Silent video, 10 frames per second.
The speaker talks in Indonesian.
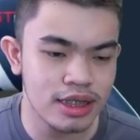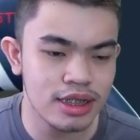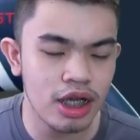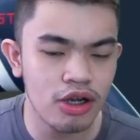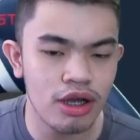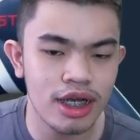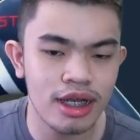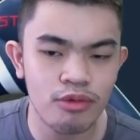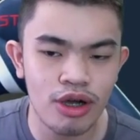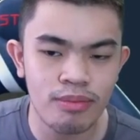Jadi kalau kalian
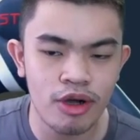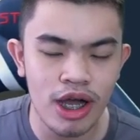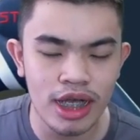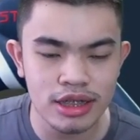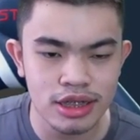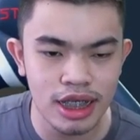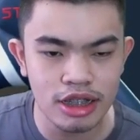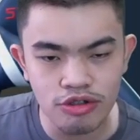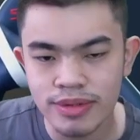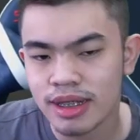mau Among Us 1
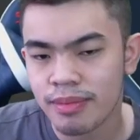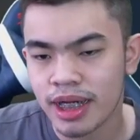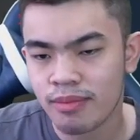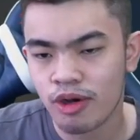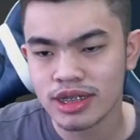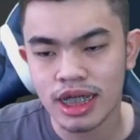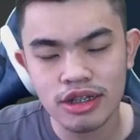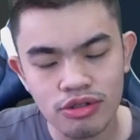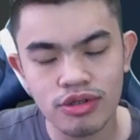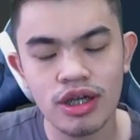bisa main Among Us 1
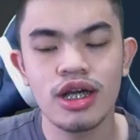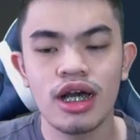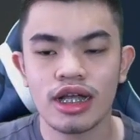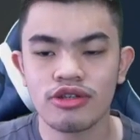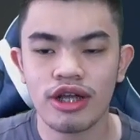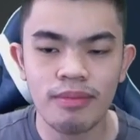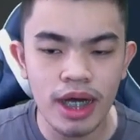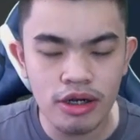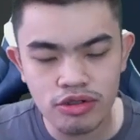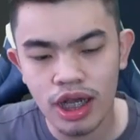atau yang
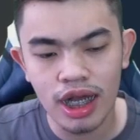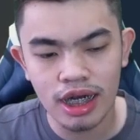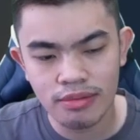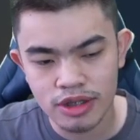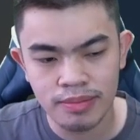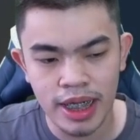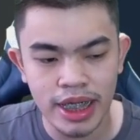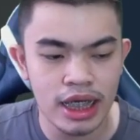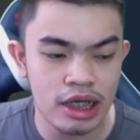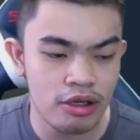baru juga kalian bisa
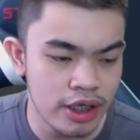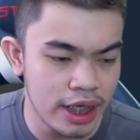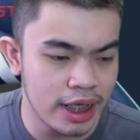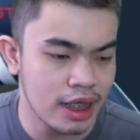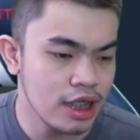main. Oke. Okay.